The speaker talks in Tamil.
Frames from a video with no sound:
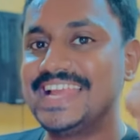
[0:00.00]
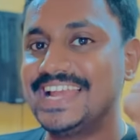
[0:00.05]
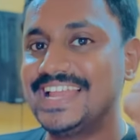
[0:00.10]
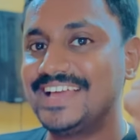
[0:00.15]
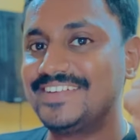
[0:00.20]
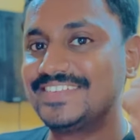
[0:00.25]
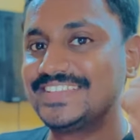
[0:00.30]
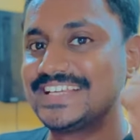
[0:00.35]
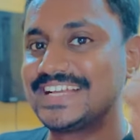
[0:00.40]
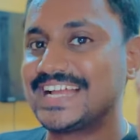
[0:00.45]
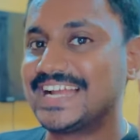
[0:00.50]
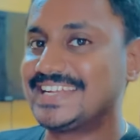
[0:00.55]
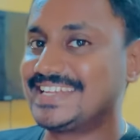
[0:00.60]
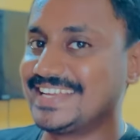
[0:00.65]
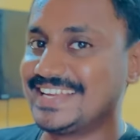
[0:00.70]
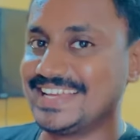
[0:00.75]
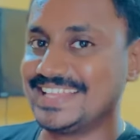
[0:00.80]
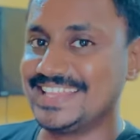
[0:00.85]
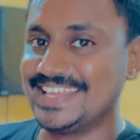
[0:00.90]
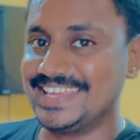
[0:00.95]
ஏழாவது
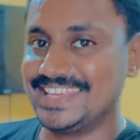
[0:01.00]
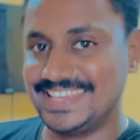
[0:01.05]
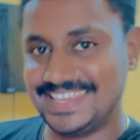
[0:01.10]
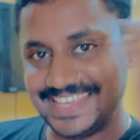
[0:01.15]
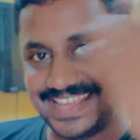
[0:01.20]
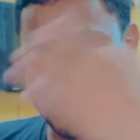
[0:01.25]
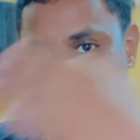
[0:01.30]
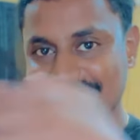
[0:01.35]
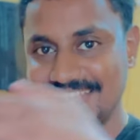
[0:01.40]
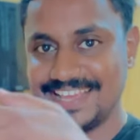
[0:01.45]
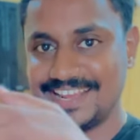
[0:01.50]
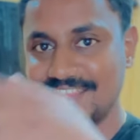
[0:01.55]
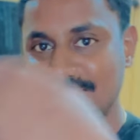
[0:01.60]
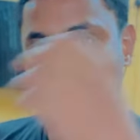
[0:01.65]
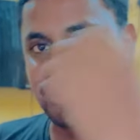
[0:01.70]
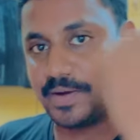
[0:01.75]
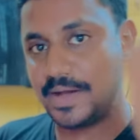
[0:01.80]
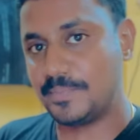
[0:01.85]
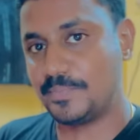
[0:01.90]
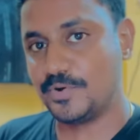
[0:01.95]
கட்டுக்கதை
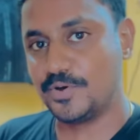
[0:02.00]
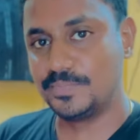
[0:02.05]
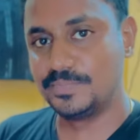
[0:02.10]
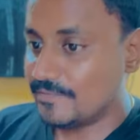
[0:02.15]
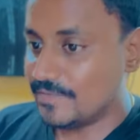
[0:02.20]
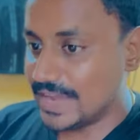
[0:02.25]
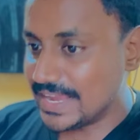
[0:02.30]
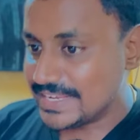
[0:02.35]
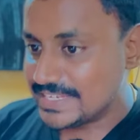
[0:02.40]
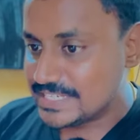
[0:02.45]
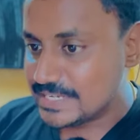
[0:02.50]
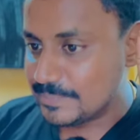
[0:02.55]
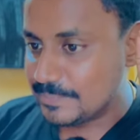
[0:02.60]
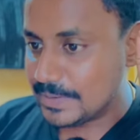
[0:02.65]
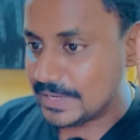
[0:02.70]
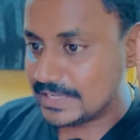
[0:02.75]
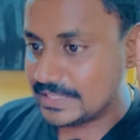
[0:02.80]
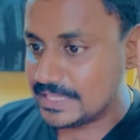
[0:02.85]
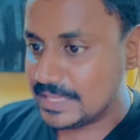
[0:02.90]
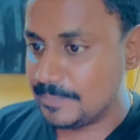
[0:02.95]
என்னங்கிறத பார்ப்போம் வயிற்று
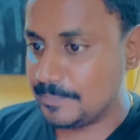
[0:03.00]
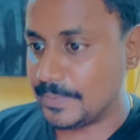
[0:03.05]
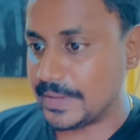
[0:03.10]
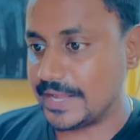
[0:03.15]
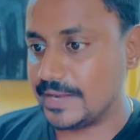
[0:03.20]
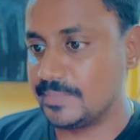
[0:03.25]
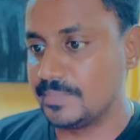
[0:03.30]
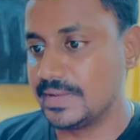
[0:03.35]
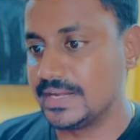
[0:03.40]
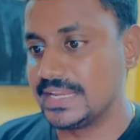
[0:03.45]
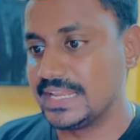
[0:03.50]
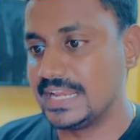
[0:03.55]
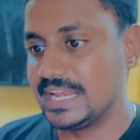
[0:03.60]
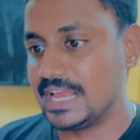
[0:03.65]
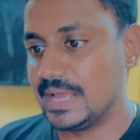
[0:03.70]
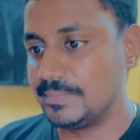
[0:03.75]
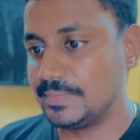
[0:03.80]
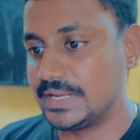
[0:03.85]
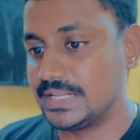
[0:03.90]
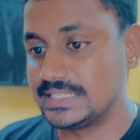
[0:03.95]
பகுதி பருமன்
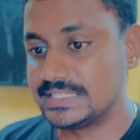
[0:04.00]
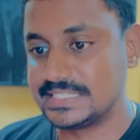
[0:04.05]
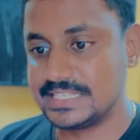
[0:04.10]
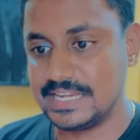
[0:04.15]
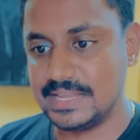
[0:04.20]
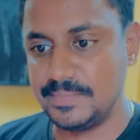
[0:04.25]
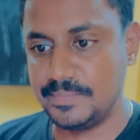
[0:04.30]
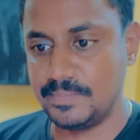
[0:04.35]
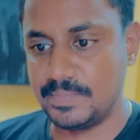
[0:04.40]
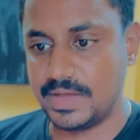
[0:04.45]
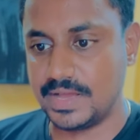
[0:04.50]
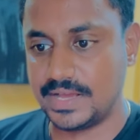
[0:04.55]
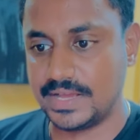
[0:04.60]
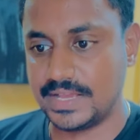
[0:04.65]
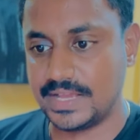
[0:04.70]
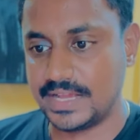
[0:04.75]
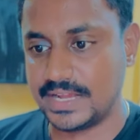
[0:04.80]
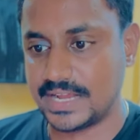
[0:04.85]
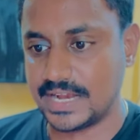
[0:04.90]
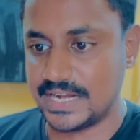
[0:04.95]
இல்லாமல்
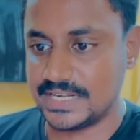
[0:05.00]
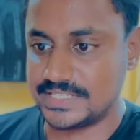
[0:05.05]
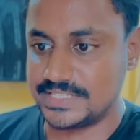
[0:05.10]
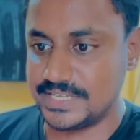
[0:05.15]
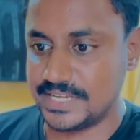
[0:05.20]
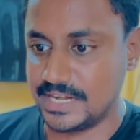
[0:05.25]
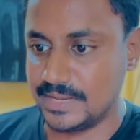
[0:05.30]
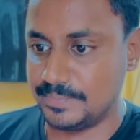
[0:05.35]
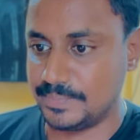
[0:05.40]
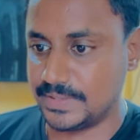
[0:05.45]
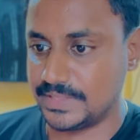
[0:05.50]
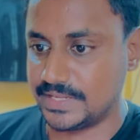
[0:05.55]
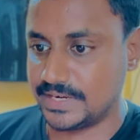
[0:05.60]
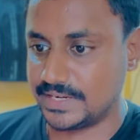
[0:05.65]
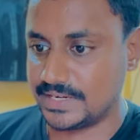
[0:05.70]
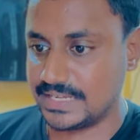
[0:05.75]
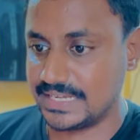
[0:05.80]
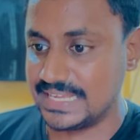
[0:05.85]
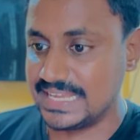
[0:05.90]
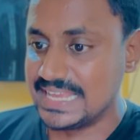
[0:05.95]
ஸ்லிம்மாக
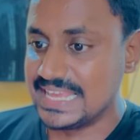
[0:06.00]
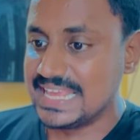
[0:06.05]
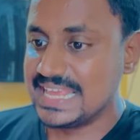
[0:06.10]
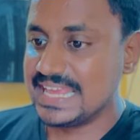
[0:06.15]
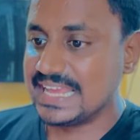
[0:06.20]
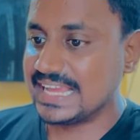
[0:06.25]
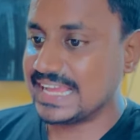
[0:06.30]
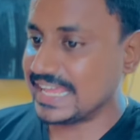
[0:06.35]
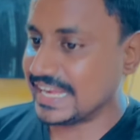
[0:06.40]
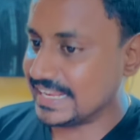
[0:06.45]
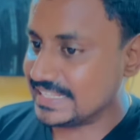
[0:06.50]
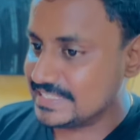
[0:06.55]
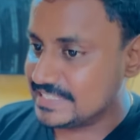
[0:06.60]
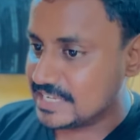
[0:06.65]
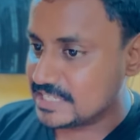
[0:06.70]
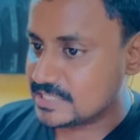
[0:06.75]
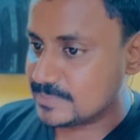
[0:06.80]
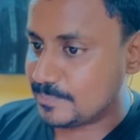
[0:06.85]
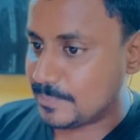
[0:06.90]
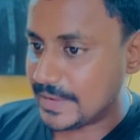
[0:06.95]
காட்சியளிப்பதற்கு
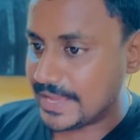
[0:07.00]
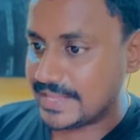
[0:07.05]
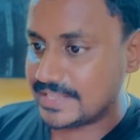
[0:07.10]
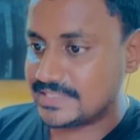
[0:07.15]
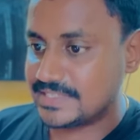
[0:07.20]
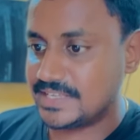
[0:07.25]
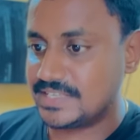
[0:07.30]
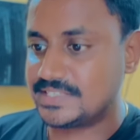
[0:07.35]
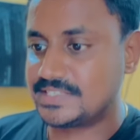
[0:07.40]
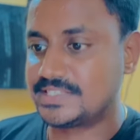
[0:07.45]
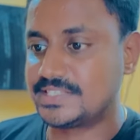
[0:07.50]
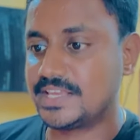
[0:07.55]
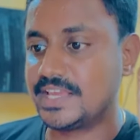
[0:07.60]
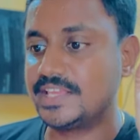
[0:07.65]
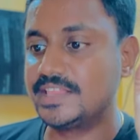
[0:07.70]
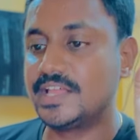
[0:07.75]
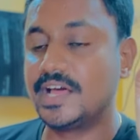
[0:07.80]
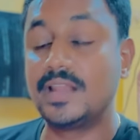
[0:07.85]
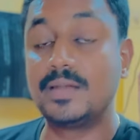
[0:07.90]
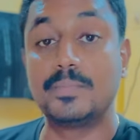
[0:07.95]
கிரஞ்சஸ் பயிற்சி
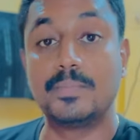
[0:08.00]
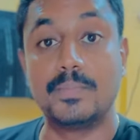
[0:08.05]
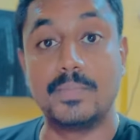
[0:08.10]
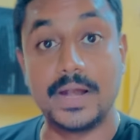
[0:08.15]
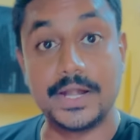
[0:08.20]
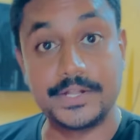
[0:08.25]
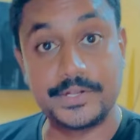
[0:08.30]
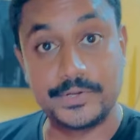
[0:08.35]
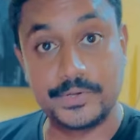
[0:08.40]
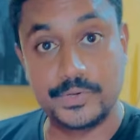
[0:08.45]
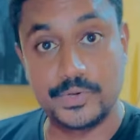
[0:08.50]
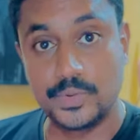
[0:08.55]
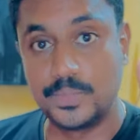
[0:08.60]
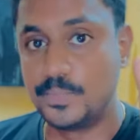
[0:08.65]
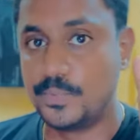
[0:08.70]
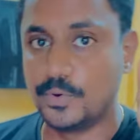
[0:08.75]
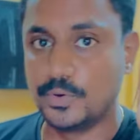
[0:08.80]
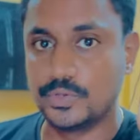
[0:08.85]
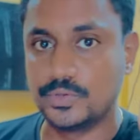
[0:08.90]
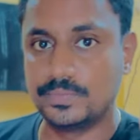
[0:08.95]
செய்தால்
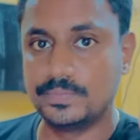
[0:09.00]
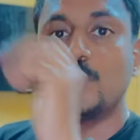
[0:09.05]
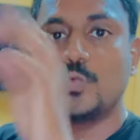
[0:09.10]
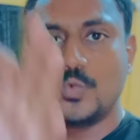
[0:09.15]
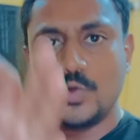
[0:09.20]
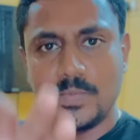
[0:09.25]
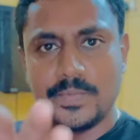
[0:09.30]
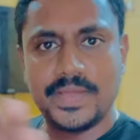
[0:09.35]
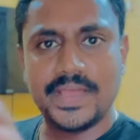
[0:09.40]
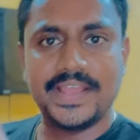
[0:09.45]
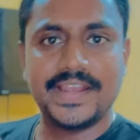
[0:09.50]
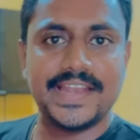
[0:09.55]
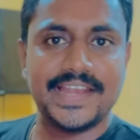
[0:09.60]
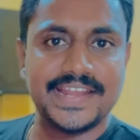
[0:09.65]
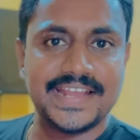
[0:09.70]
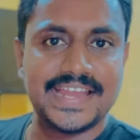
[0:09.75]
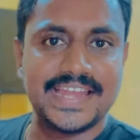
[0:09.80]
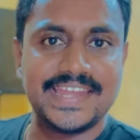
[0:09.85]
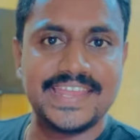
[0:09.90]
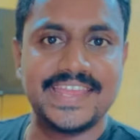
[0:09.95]
மட்டும் போதும் உண்மை
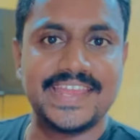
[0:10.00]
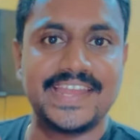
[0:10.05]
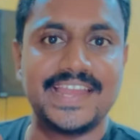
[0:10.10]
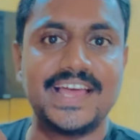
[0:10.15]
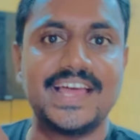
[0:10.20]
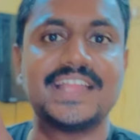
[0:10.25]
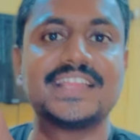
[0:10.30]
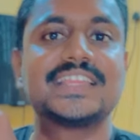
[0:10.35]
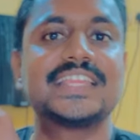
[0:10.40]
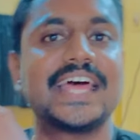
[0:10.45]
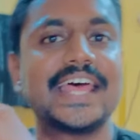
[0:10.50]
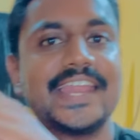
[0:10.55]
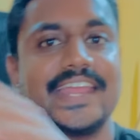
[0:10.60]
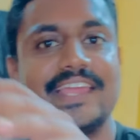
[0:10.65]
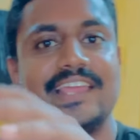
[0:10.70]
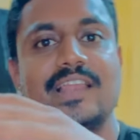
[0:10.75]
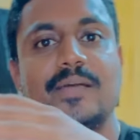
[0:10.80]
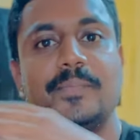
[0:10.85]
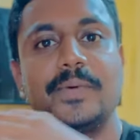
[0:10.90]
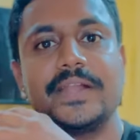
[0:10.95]
என்னன்னு கேட்டீங்கன்னா
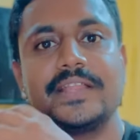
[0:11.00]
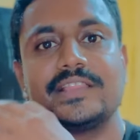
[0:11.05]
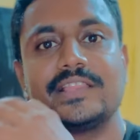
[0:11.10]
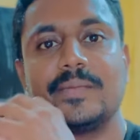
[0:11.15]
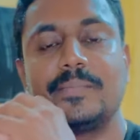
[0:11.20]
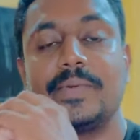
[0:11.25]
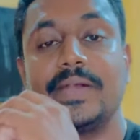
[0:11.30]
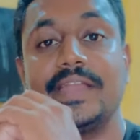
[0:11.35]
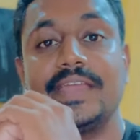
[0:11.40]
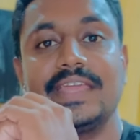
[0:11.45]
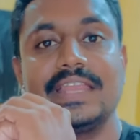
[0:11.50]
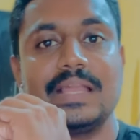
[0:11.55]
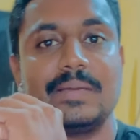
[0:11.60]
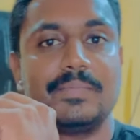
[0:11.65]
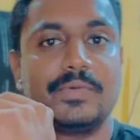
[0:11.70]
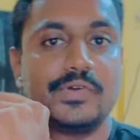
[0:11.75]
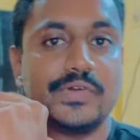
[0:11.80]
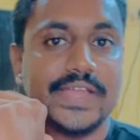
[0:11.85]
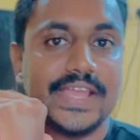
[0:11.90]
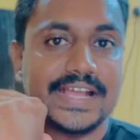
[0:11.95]
தரையில படுத்தபடி
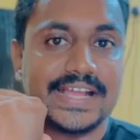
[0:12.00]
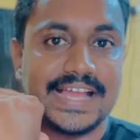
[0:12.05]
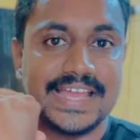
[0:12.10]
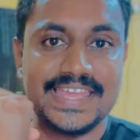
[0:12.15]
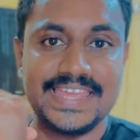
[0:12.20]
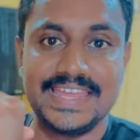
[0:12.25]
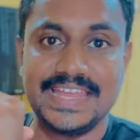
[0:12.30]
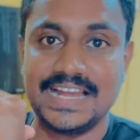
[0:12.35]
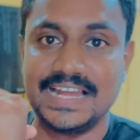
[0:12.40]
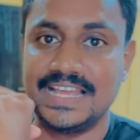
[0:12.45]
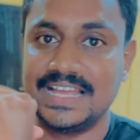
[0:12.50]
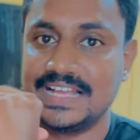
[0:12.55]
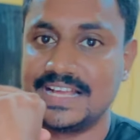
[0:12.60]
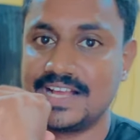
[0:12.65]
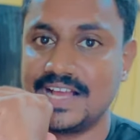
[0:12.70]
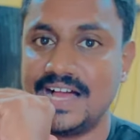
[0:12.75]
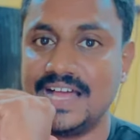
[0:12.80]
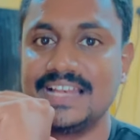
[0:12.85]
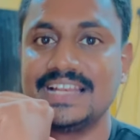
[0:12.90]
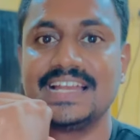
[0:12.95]
நம்மளுடைய கைகளை
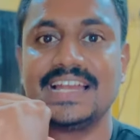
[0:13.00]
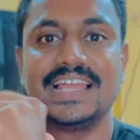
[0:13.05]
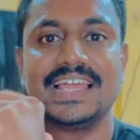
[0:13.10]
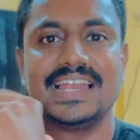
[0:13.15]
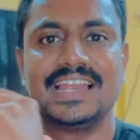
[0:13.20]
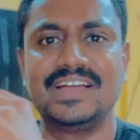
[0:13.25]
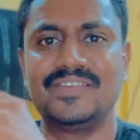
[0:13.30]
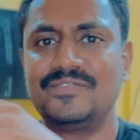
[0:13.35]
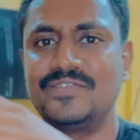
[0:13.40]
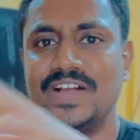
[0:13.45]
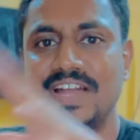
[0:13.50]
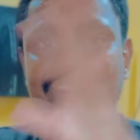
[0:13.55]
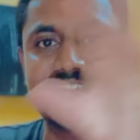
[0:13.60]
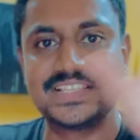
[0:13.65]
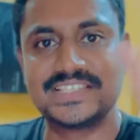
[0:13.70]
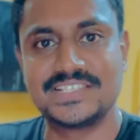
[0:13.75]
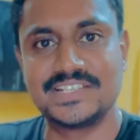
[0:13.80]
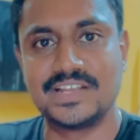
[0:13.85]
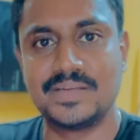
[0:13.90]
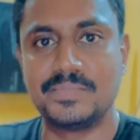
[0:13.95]
கால்களை எல்லாம்
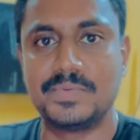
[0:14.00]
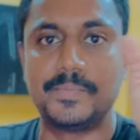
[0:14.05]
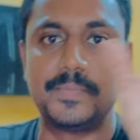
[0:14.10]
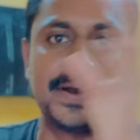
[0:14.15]
வளைச்சு நம்ம